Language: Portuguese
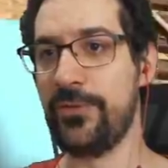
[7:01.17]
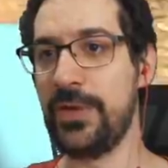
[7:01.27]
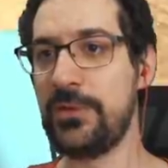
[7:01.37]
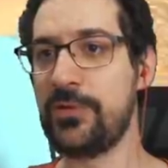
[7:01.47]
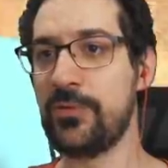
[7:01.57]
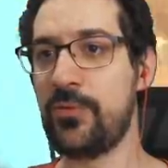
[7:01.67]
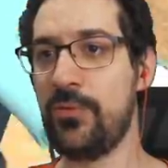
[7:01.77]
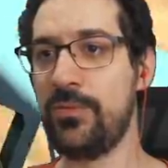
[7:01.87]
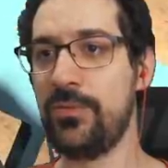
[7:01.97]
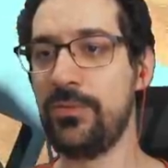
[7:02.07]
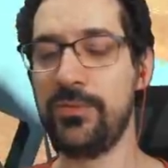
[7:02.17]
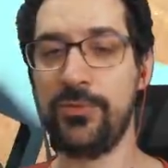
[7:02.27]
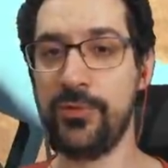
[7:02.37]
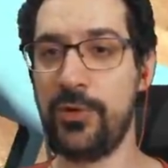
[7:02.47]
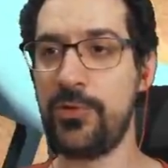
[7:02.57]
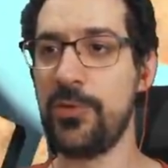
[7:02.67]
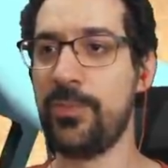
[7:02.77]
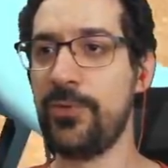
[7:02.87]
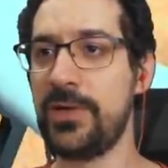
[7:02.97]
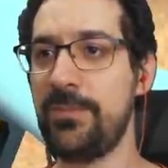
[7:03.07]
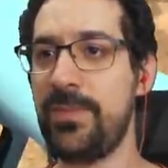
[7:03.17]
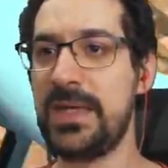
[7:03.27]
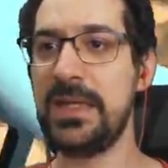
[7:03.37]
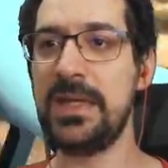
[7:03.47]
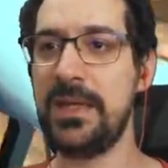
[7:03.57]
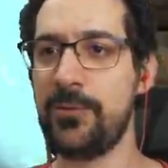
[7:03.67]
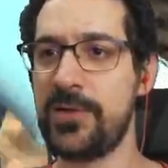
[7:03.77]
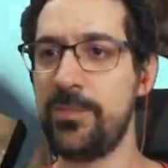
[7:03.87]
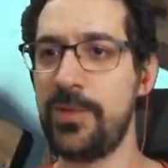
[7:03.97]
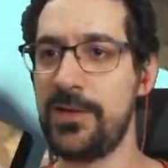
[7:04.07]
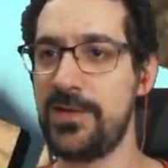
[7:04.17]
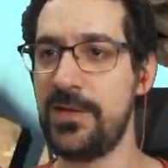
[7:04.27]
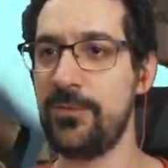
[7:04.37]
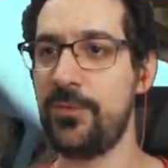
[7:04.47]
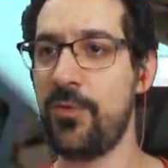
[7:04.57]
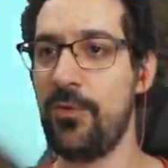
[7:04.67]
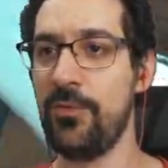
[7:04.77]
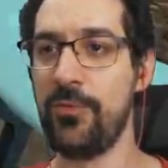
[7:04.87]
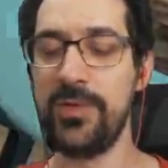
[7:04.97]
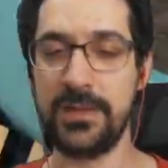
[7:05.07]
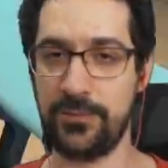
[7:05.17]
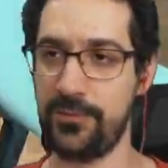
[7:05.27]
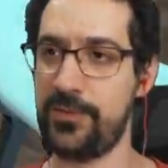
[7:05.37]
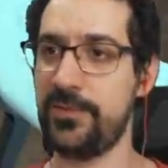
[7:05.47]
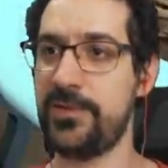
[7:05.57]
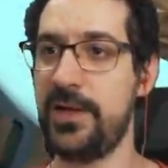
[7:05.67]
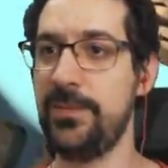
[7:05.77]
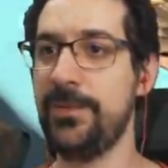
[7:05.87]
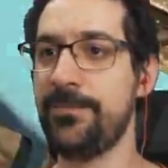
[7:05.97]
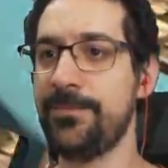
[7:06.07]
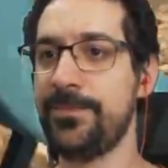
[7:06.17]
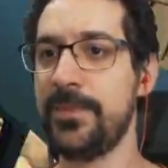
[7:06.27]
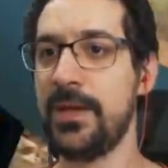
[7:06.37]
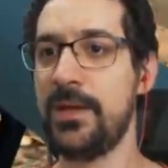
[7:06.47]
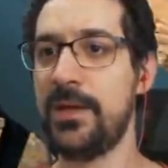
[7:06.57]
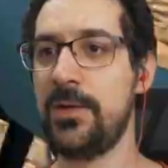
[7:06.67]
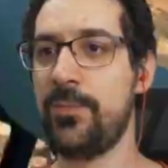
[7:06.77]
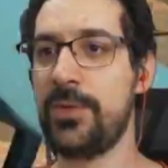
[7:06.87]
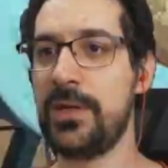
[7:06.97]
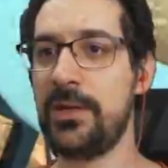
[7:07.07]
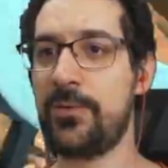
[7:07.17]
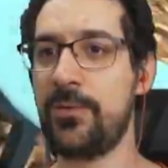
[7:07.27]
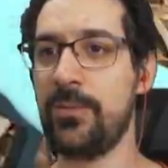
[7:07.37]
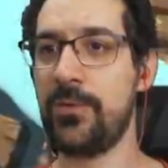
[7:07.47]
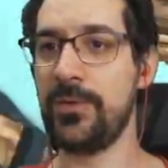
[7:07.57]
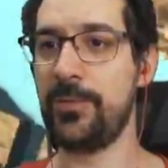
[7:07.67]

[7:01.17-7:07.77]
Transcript: isso com um notebook pequenininho, simplesinho, com Windows, sabe? Porque quando eu